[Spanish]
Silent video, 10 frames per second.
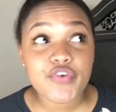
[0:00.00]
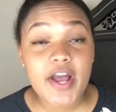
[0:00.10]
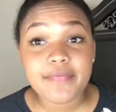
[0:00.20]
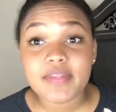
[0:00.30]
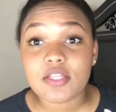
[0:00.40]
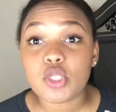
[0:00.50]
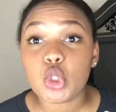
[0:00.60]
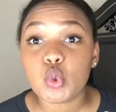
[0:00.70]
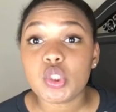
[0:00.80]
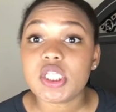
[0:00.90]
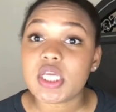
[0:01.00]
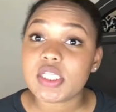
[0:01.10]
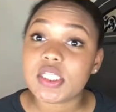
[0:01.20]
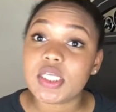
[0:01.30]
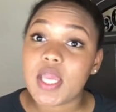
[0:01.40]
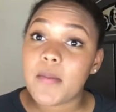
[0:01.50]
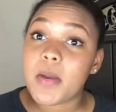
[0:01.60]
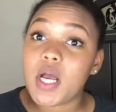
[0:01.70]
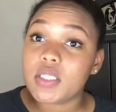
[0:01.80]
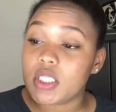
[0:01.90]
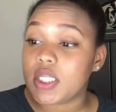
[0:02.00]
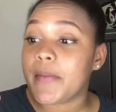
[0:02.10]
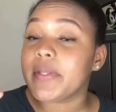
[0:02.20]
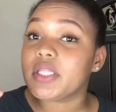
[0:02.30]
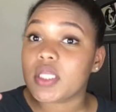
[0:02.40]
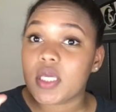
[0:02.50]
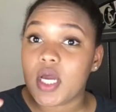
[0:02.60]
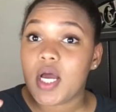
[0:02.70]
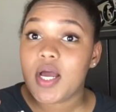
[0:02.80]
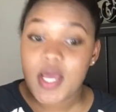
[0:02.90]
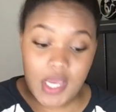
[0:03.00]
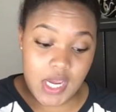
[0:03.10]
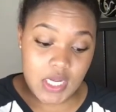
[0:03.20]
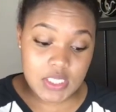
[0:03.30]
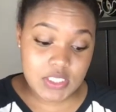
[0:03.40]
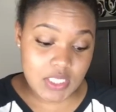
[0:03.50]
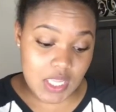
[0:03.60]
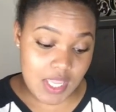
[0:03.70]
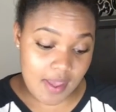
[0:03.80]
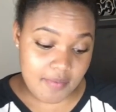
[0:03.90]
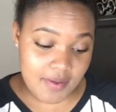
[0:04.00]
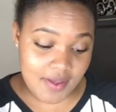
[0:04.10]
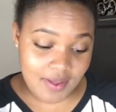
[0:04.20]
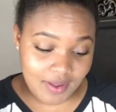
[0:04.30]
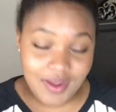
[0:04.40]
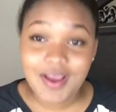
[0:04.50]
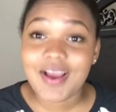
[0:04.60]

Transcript: fan de estos dulces que se llaman, de esta mentica que se llaman